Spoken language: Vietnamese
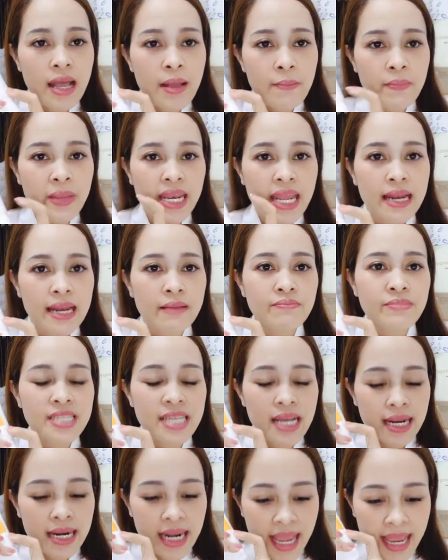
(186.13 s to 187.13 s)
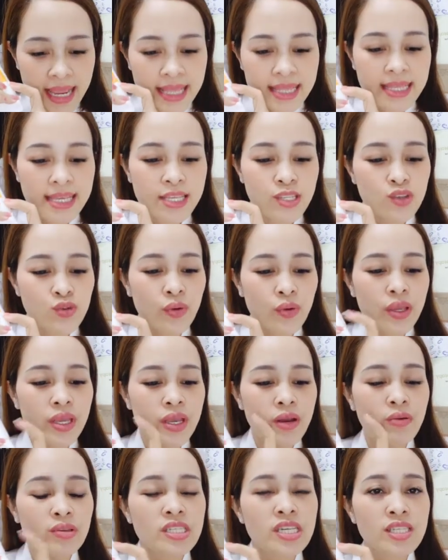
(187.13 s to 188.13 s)
Mặt nạ làm trắng này thì chủ
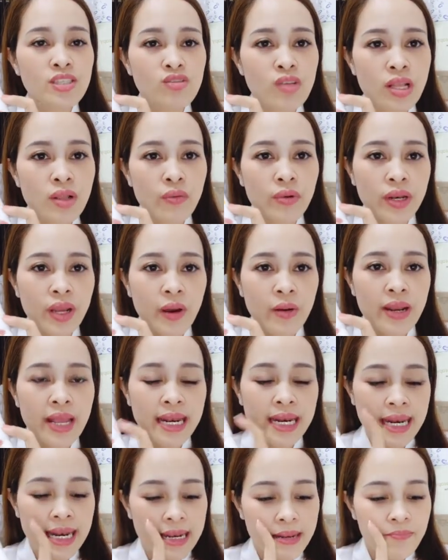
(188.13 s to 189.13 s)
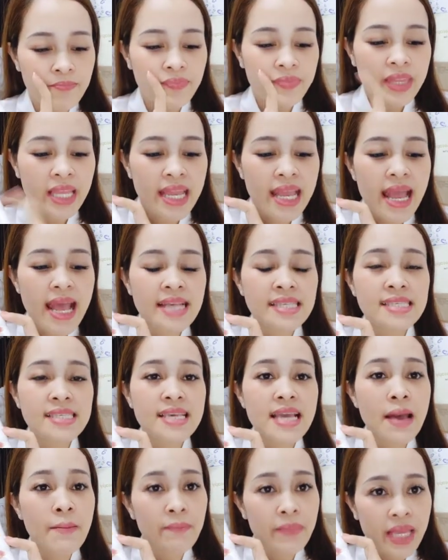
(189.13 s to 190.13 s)
yếu chiết xuất của nó là
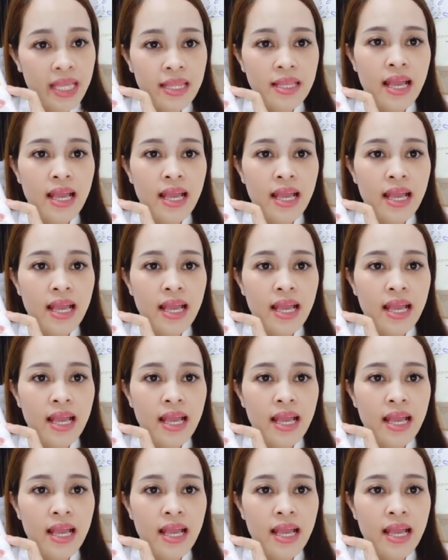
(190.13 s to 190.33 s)
niacinamide